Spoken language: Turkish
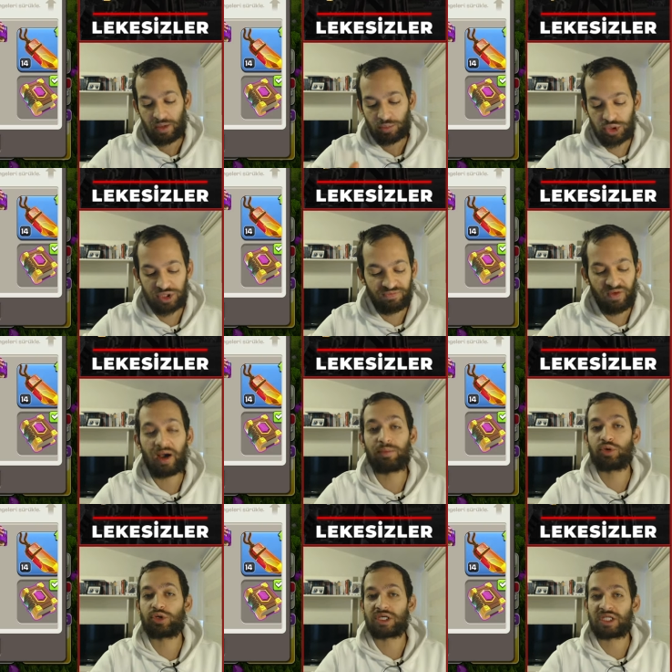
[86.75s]
Bu şifa
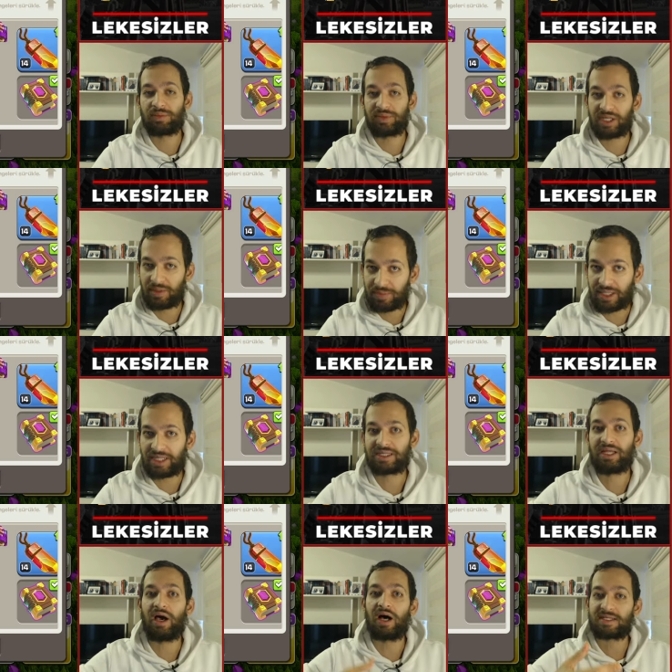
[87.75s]
büyük kitabı ile
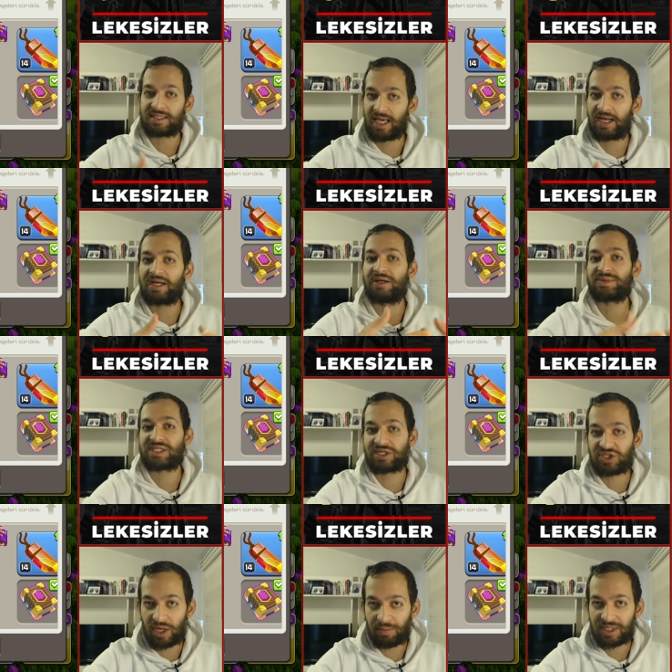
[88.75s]
birlikte askerlerimize
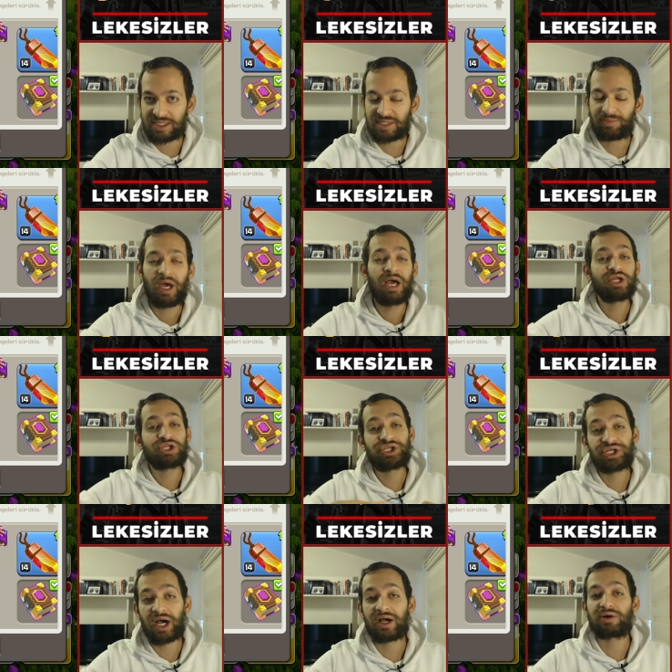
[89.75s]
can basıp
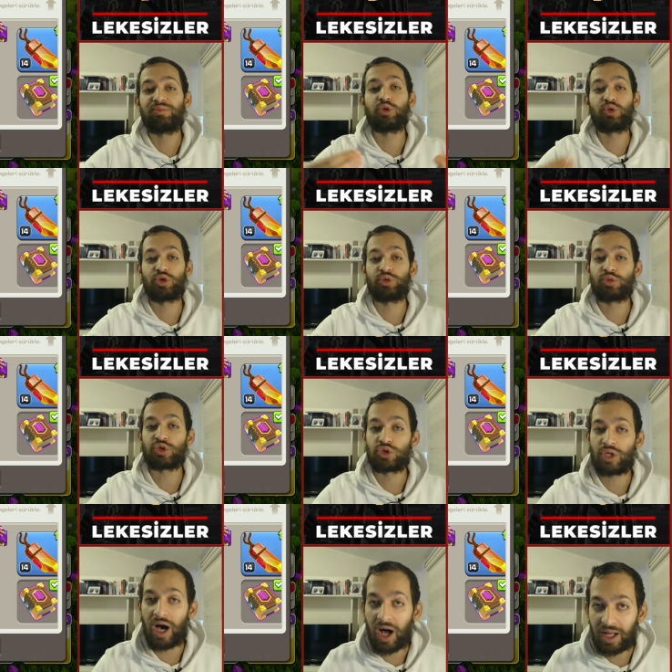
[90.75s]
çırak müdürümüzü
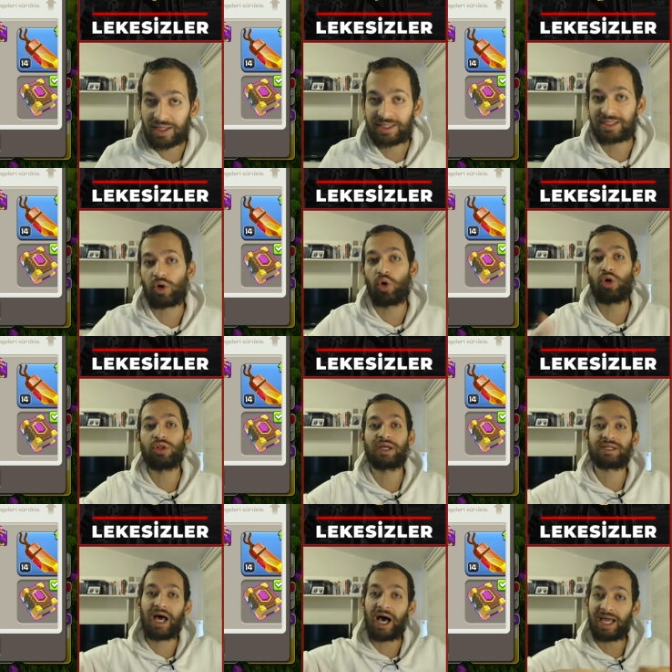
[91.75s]
de aldık.
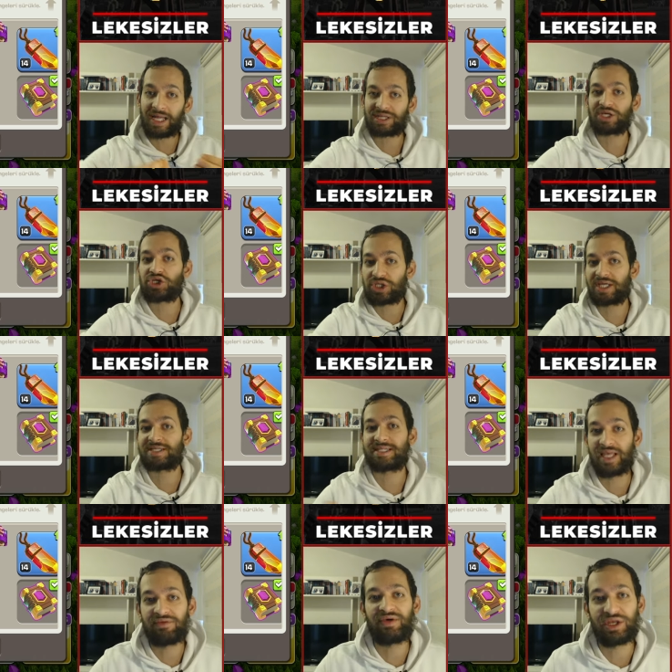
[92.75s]
Onunla da hayat taşı
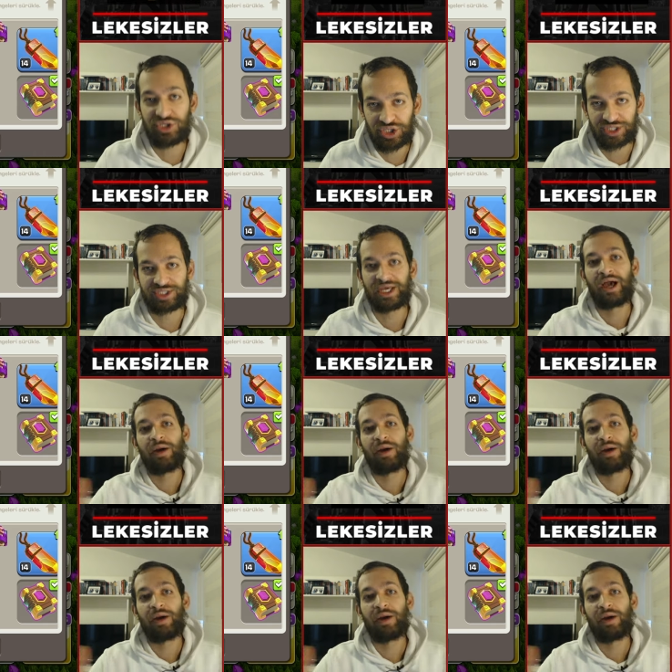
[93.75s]
desteği vereceğiz.